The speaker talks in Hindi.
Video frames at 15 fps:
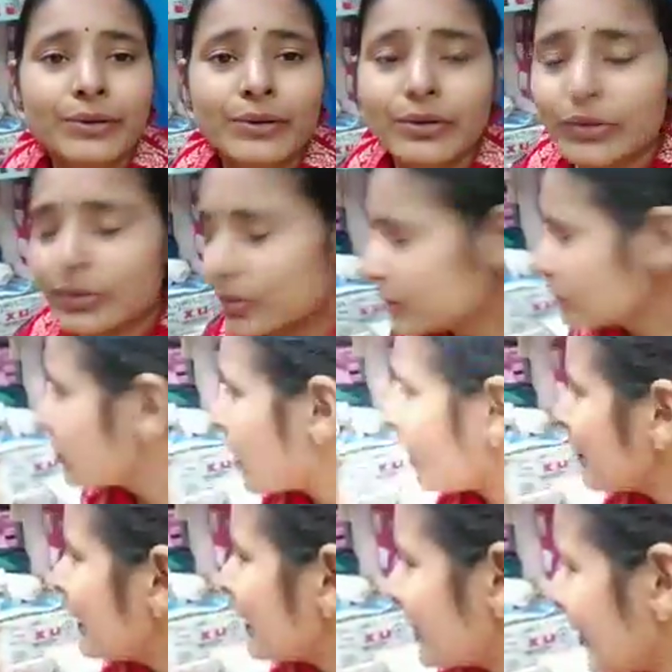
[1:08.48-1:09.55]

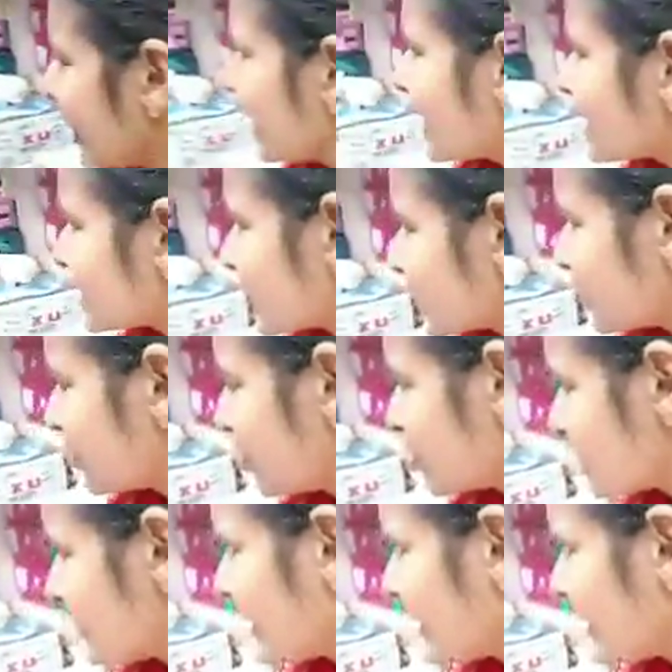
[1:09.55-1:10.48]
गवर्नमेंट नहीं कर सकती कुछ